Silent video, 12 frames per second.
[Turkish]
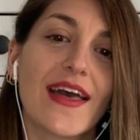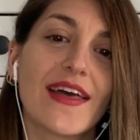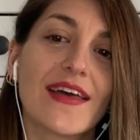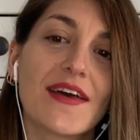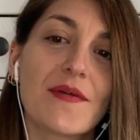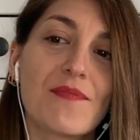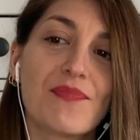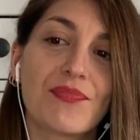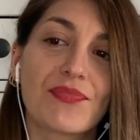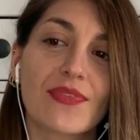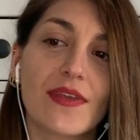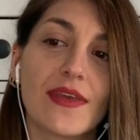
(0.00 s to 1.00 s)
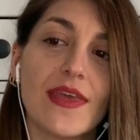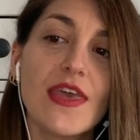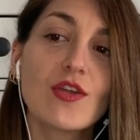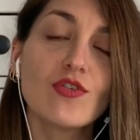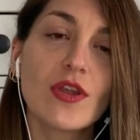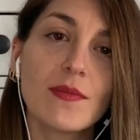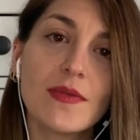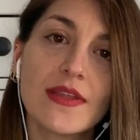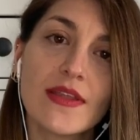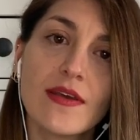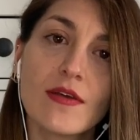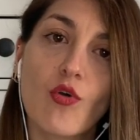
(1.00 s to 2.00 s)
Ee, İlk
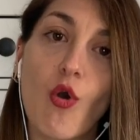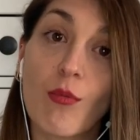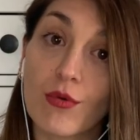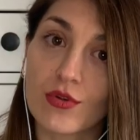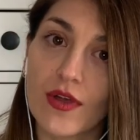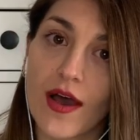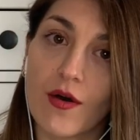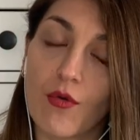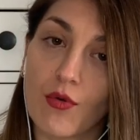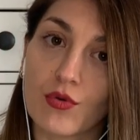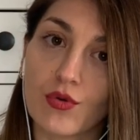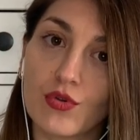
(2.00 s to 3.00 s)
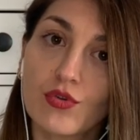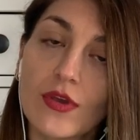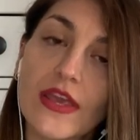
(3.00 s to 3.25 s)
döneminde Coburg'da okuyorduk.